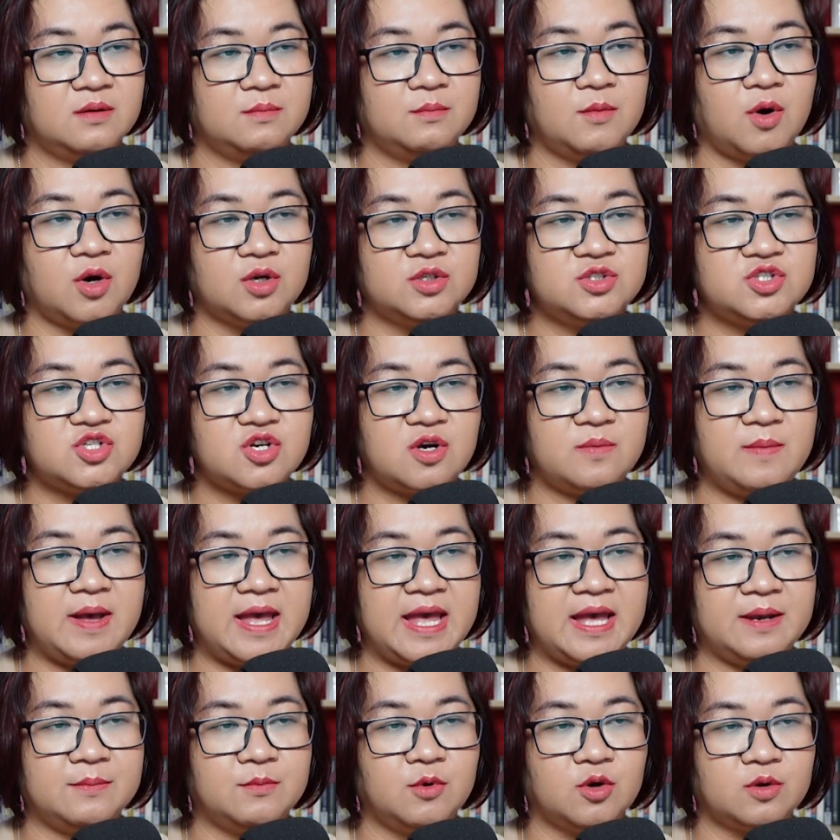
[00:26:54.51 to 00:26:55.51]
bón cho
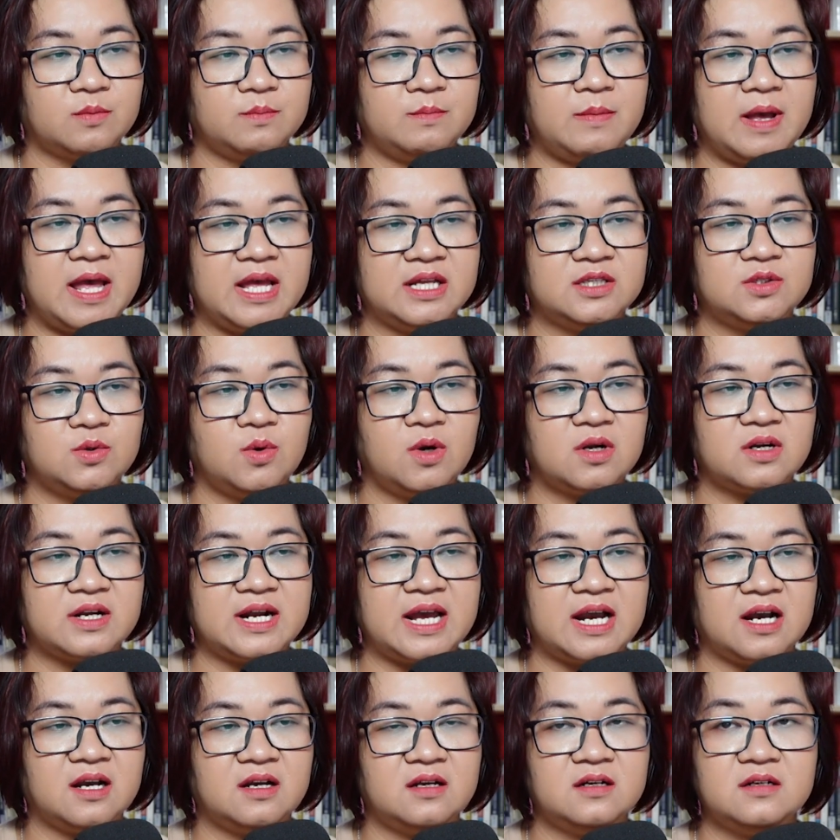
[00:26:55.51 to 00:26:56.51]
bà một bã thuốc
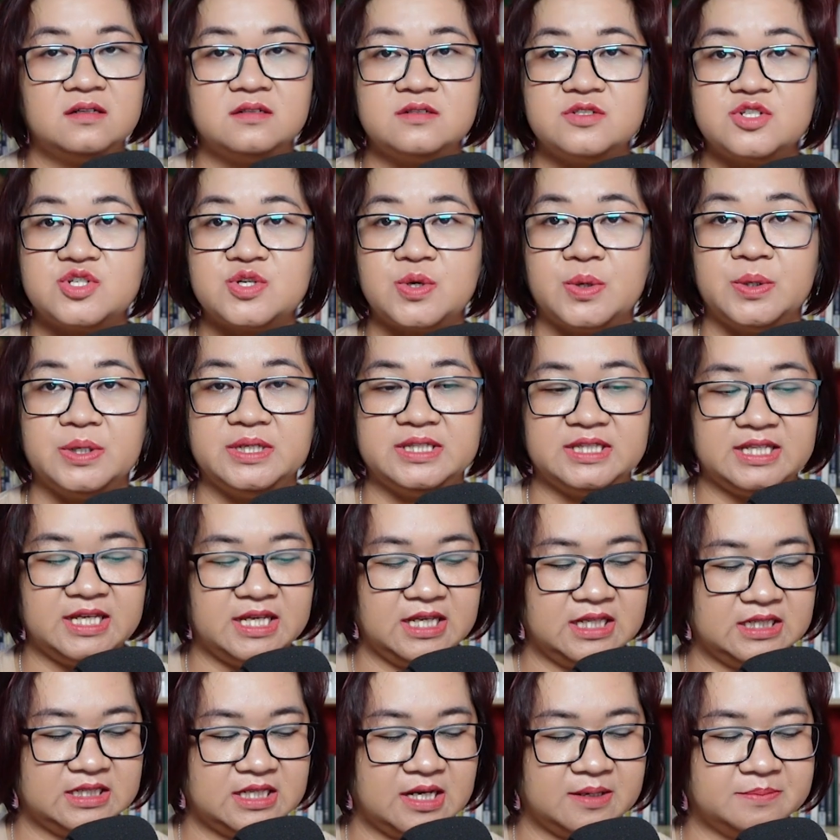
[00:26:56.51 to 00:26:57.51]
đắng rồi
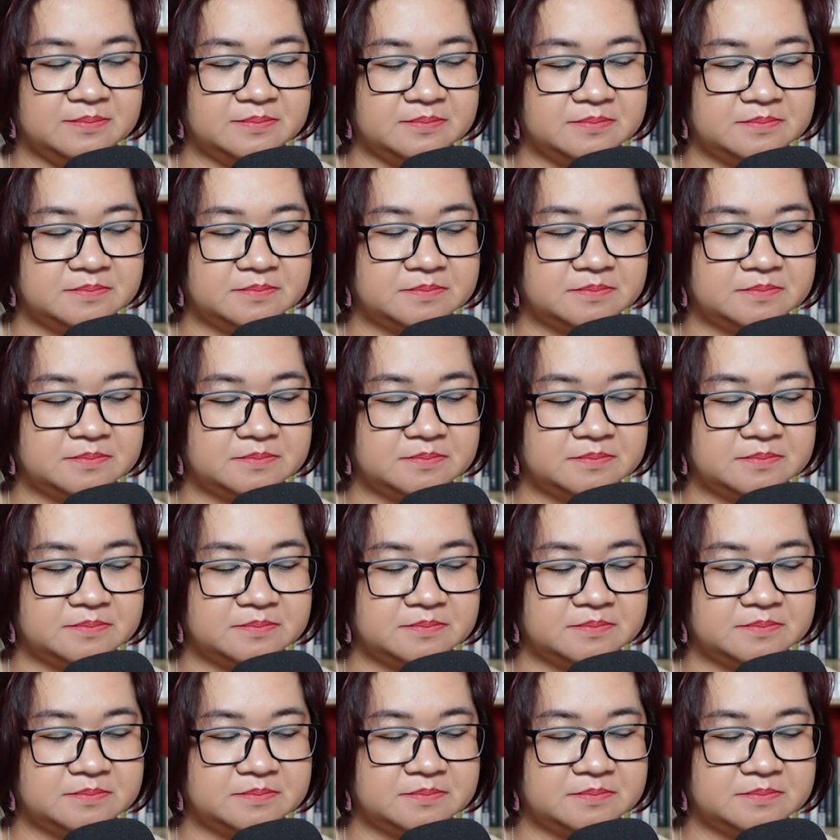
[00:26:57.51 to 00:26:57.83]
thì thầm: